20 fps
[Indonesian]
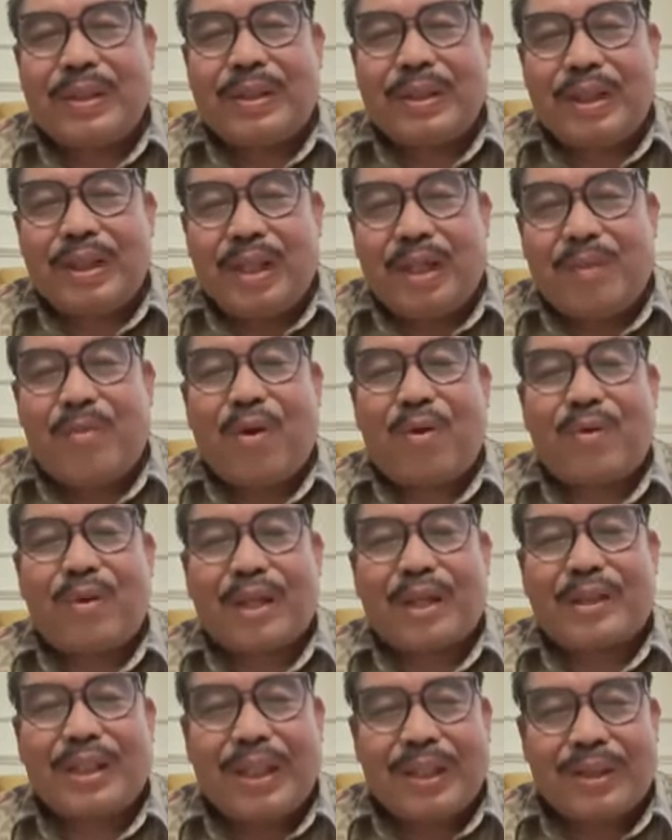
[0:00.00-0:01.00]
Hmm.
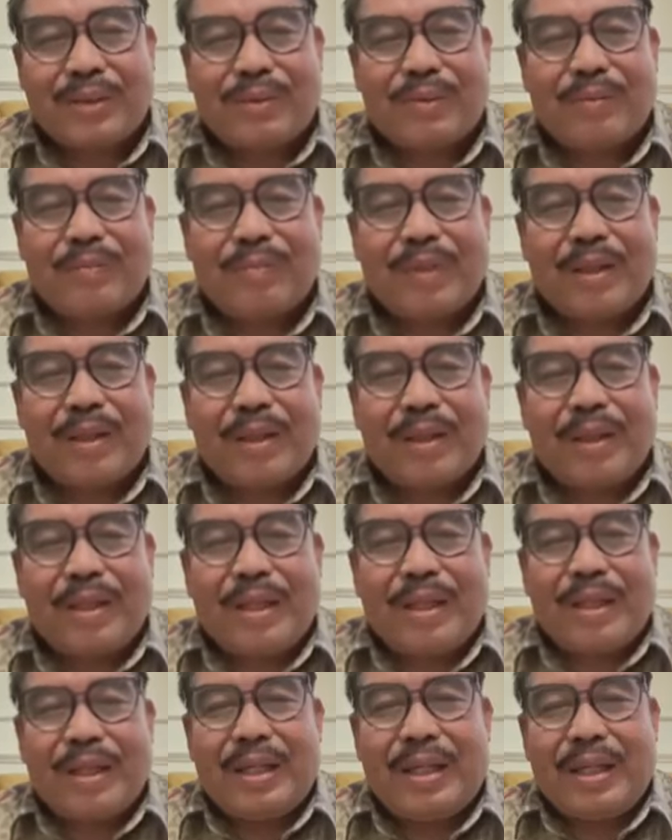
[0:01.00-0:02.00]
Demokrasi.
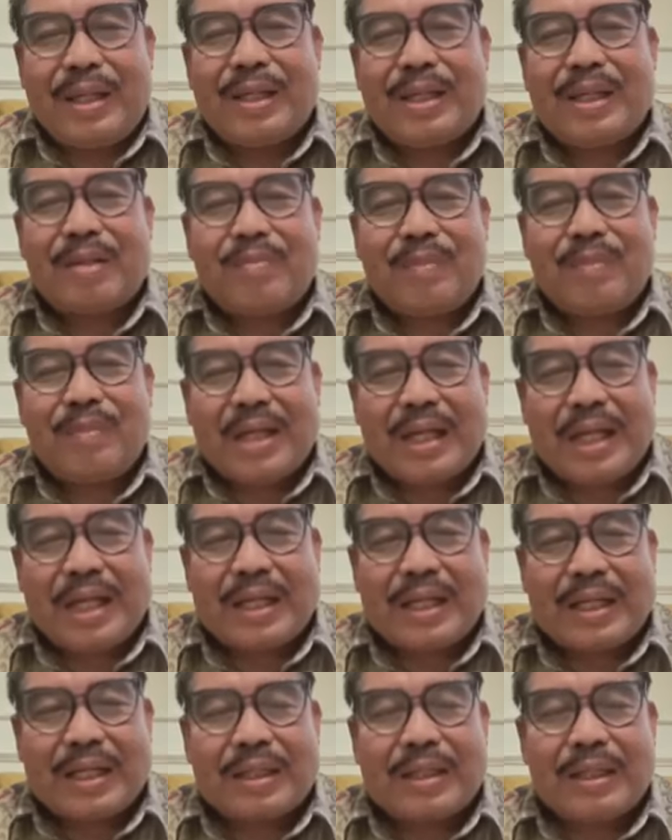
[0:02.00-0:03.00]
Ini kan
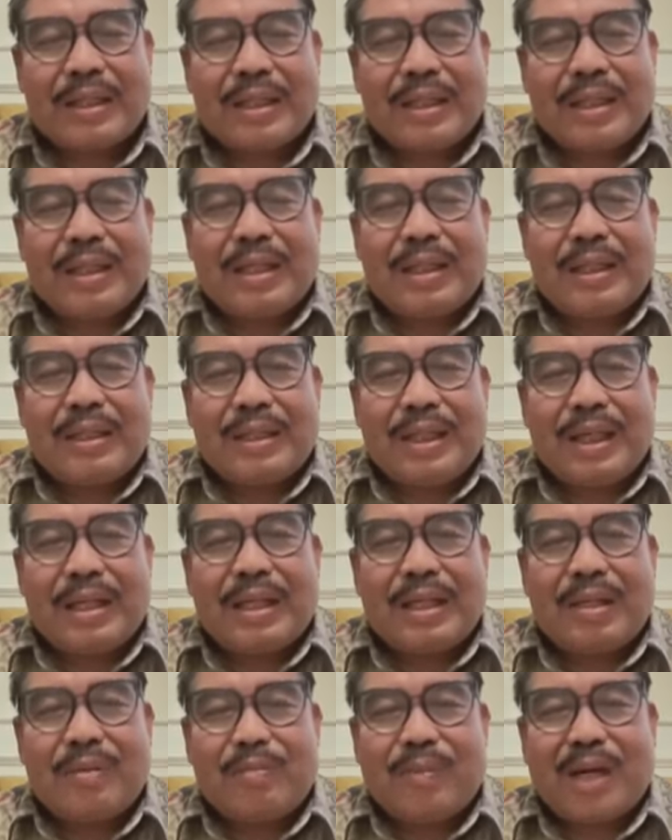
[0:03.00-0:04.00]
menarik
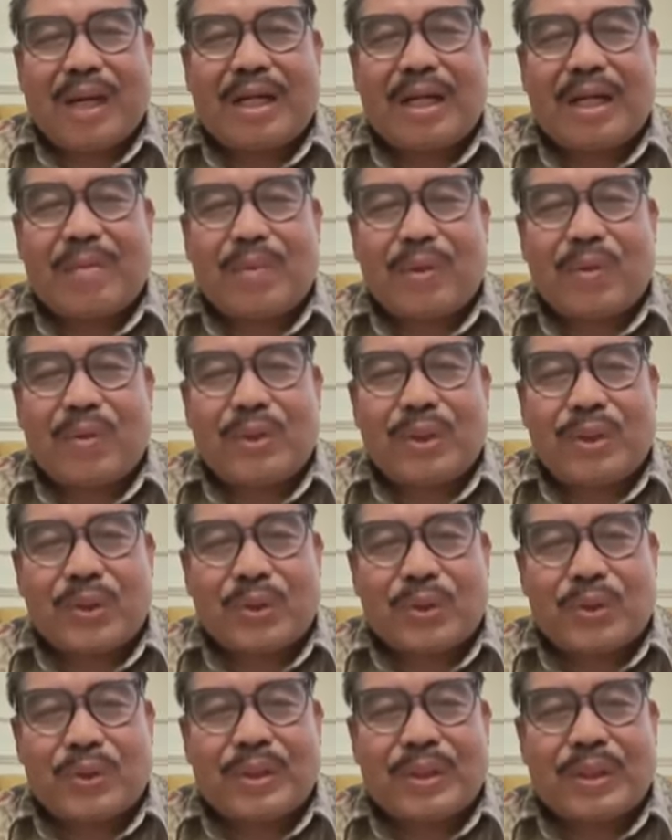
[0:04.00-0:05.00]
dari Mahkamah
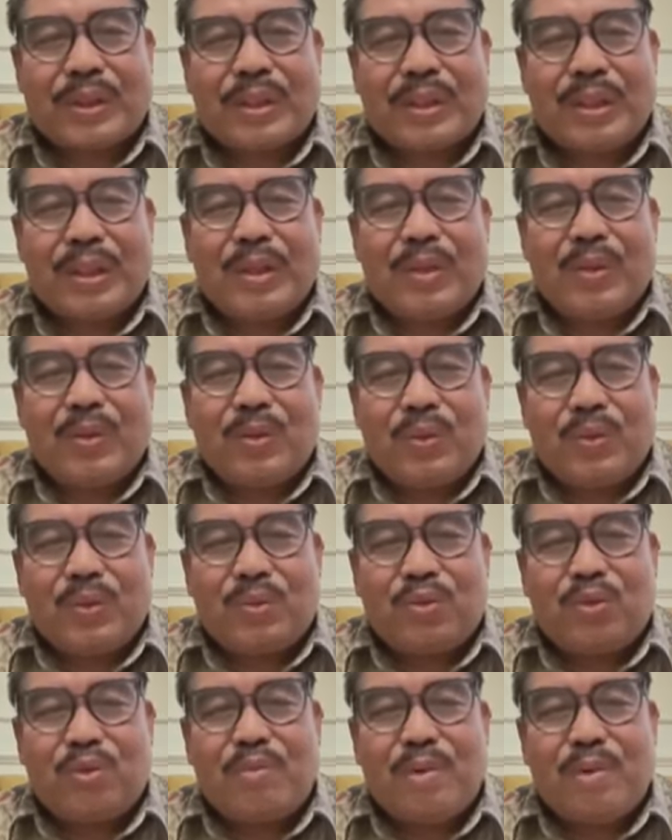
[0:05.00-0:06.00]
Konstitusi
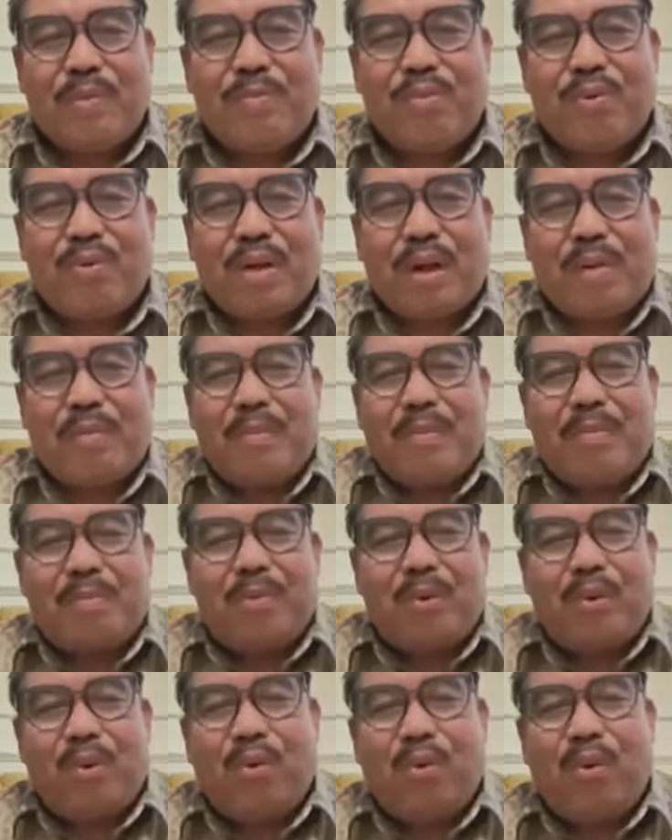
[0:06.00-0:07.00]
untuk membuka
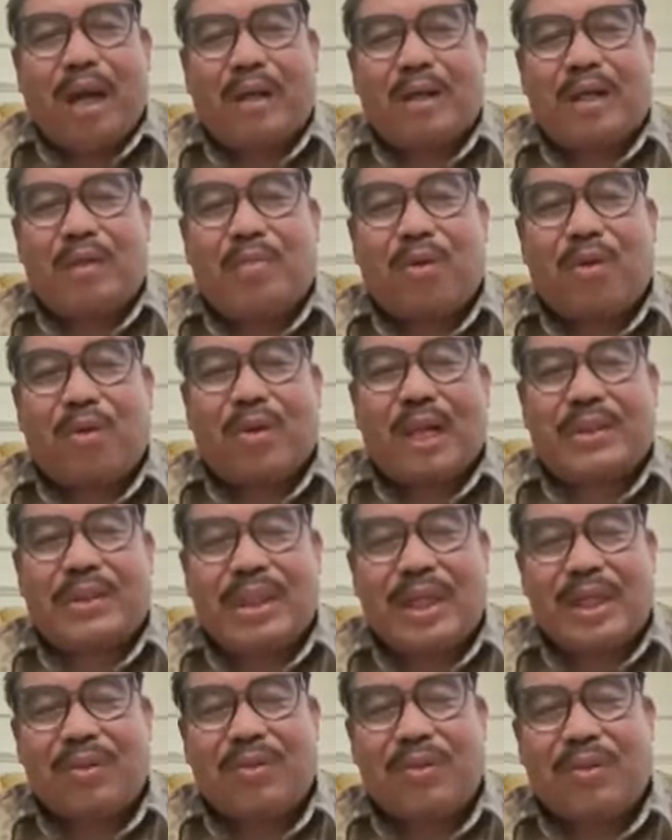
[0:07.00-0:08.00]
peluang
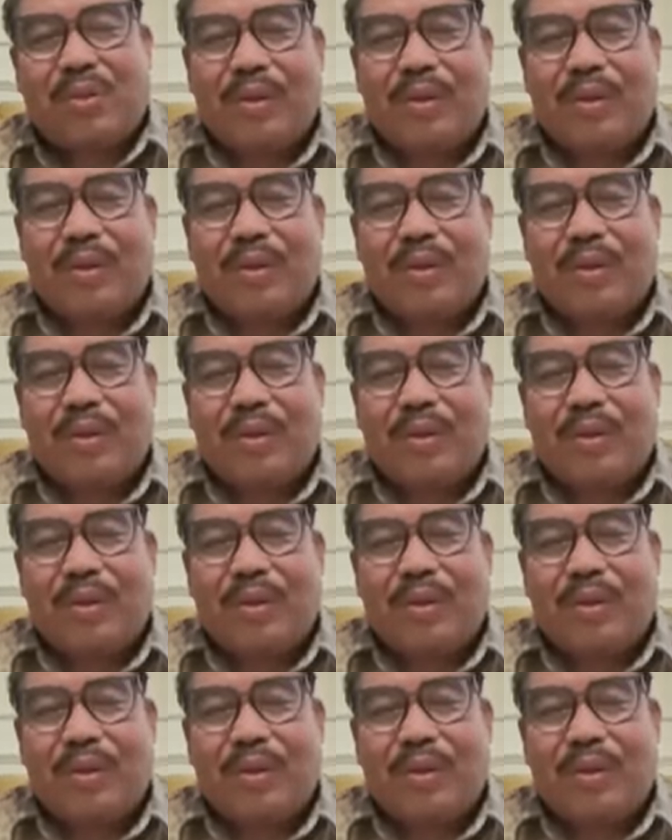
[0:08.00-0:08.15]
demokrasi itu.